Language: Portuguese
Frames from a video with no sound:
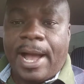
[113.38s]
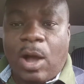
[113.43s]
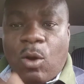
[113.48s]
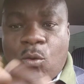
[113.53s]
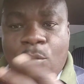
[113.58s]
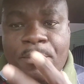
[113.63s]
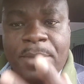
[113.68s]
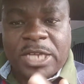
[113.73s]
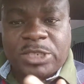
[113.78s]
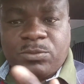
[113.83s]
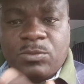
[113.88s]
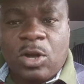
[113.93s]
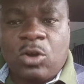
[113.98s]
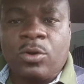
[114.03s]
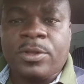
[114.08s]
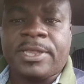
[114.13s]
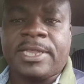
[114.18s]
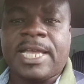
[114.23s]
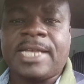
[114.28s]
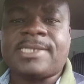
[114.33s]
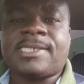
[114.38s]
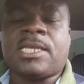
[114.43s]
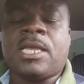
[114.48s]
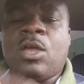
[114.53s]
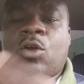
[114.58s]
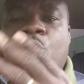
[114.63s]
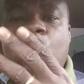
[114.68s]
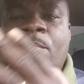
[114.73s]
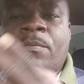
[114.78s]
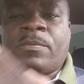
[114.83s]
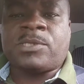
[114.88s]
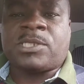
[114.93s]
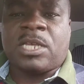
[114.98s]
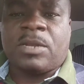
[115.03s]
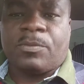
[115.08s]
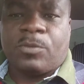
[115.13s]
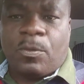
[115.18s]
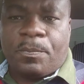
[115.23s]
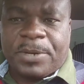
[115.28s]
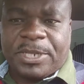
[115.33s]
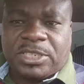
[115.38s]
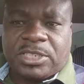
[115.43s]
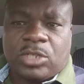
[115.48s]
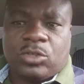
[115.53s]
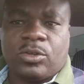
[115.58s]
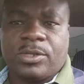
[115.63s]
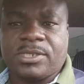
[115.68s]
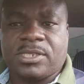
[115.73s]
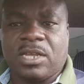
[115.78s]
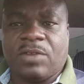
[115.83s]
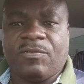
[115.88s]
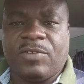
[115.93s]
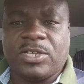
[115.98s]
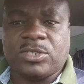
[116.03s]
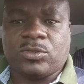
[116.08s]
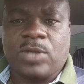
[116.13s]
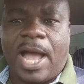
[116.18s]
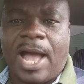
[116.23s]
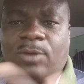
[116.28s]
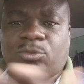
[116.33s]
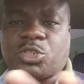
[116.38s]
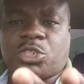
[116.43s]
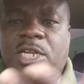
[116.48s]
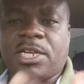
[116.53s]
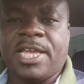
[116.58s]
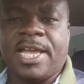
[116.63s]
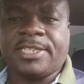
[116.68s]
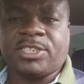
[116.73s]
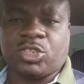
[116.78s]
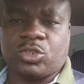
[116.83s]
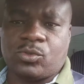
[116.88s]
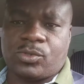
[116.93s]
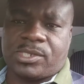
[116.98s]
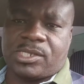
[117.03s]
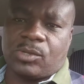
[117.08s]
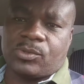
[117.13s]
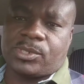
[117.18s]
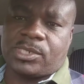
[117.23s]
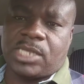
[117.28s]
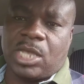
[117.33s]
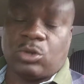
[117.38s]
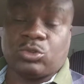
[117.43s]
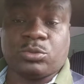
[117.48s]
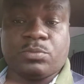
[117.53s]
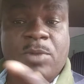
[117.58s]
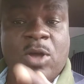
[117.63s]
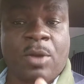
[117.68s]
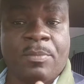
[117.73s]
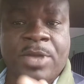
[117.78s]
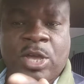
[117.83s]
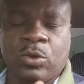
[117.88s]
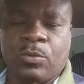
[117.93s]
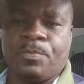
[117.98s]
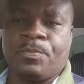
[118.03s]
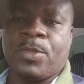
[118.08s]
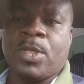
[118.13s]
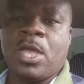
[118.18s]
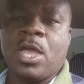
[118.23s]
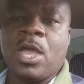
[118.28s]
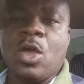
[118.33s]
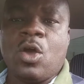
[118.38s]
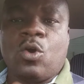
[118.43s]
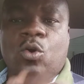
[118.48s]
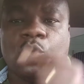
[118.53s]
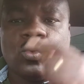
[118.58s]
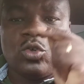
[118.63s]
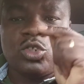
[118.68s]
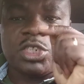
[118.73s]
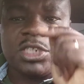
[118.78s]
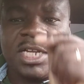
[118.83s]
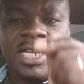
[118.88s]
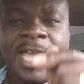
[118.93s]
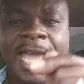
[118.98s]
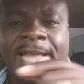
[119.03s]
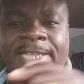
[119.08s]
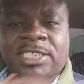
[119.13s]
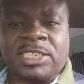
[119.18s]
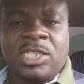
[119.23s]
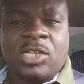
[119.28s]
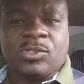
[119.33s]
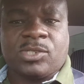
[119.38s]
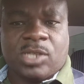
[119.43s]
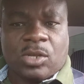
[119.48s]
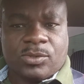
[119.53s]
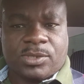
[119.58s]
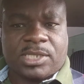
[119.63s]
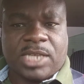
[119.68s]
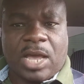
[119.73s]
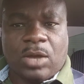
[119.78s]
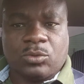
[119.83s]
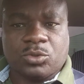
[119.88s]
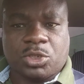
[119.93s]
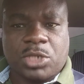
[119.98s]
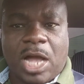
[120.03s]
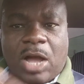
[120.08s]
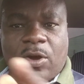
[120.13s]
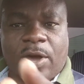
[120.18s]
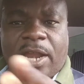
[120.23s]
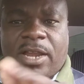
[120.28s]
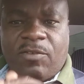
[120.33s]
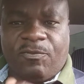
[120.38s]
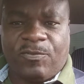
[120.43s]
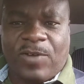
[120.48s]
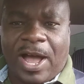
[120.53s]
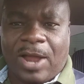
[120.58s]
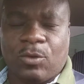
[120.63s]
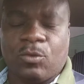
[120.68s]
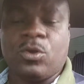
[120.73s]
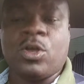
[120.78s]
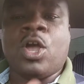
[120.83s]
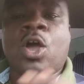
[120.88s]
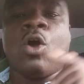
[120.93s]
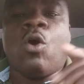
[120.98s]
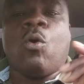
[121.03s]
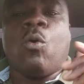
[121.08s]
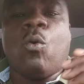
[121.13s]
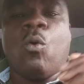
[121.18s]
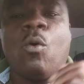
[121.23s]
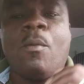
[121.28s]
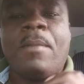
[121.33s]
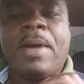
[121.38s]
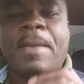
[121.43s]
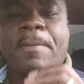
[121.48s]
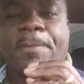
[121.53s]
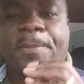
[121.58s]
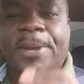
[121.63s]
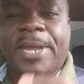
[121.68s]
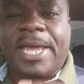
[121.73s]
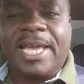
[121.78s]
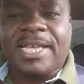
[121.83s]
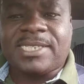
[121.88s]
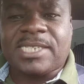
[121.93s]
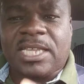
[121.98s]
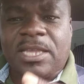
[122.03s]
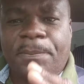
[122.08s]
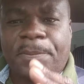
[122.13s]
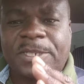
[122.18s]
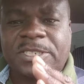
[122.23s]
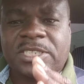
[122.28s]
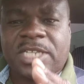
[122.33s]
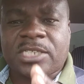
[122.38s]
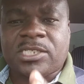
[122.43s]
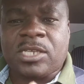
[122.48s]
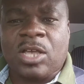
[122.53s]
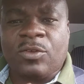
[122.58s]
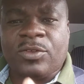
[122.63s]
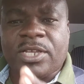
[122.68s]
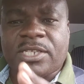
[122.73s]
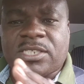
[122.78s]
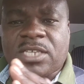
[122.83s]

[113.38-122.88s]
O mesmo acontece com, com o prestador de serviço. Ah, os clientes não são seus. Meu amigo, os clientes não são seus. Agora lhe falo, uma empresa de prestação de